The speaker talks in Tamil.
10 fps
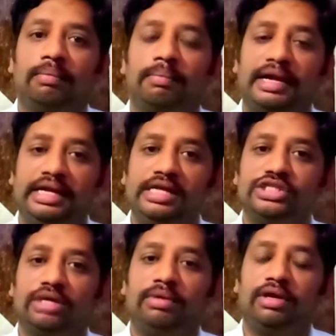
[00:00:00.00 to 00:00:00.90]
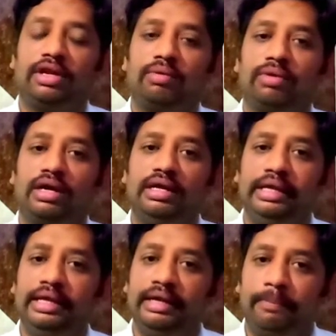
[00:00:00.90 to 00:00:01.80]
ப்ராக்டிக்கல் ஜாமெண்ட்ரிக்கு உண்டான
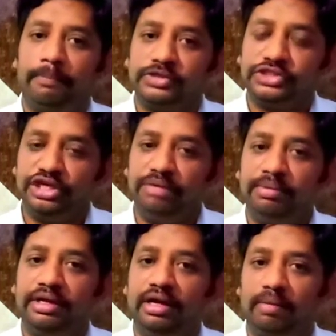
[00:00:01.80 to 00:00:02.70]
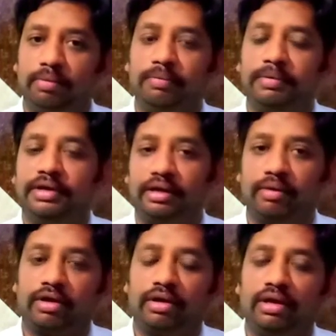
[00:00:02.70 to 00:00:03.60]
ஸ்டடி மெட்டீரியல் அப்லோட்
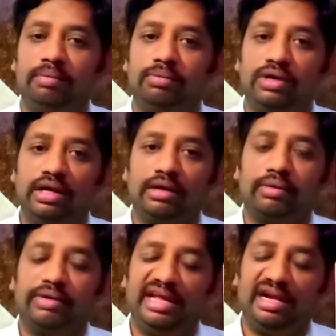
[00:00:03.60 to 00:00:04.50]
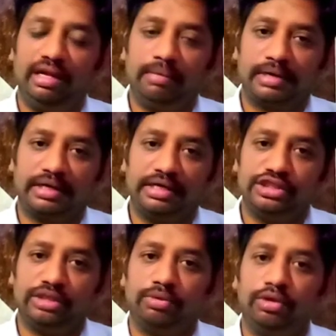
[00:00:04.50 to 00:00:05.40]
பண்ணியிருக்கேன் ஓகேங்களா புக்கில் இருக்கக்கூடிய எல்லா
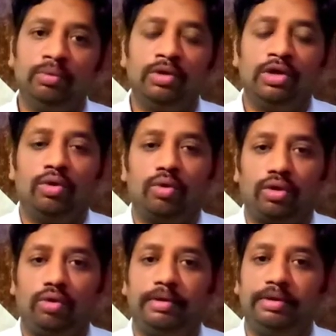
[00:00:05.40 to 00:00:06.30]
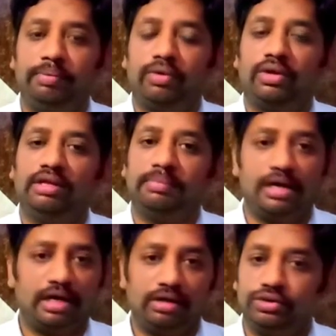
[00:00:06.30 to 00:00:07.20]
ப்ராக்டிக்கல் ஜாமெட்ரியும் ஒர்க் அவுட் பண்ணி போட்டிருக்கேன் அதை
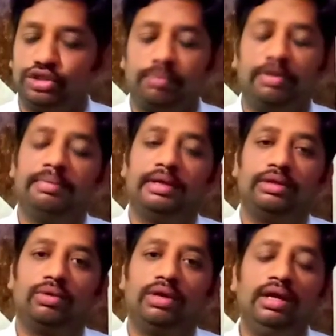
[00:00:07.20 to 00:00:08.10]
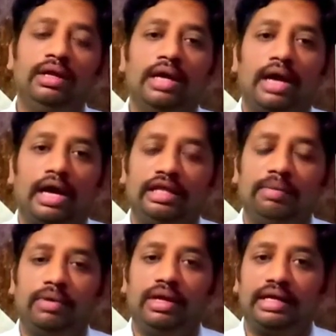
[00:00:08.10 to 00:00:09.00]
பார்க்காதவும் செக் பண்ணி பார்த்துக்கோங்க அதே
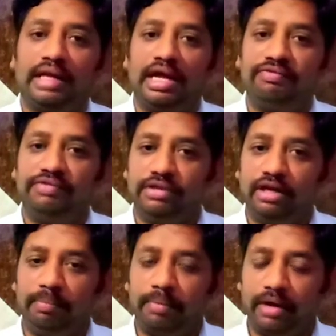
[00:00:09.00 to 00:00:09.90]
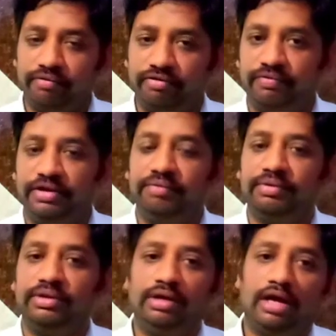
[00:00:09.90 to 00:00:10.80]
போல் கிராஃபு த்ரீ பாயிண்ட் ஃபிஃப்டீன்
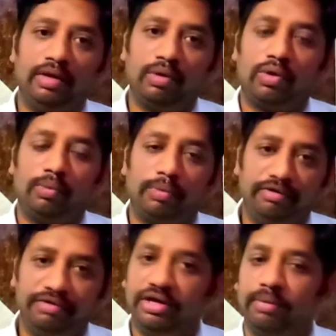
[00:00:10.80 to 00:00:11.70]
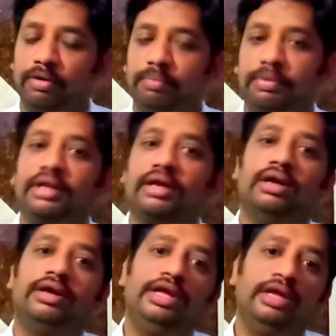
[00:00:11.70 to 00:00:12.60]
வந்து நானே ஒர்க் அவுட் பண்ணி வீடியோ அப்லோட் பண்ணியிருக்கேன்
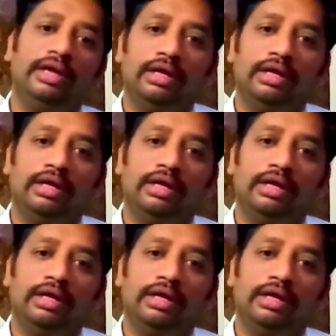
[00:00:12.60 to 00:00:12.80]
ஆல்ரெடி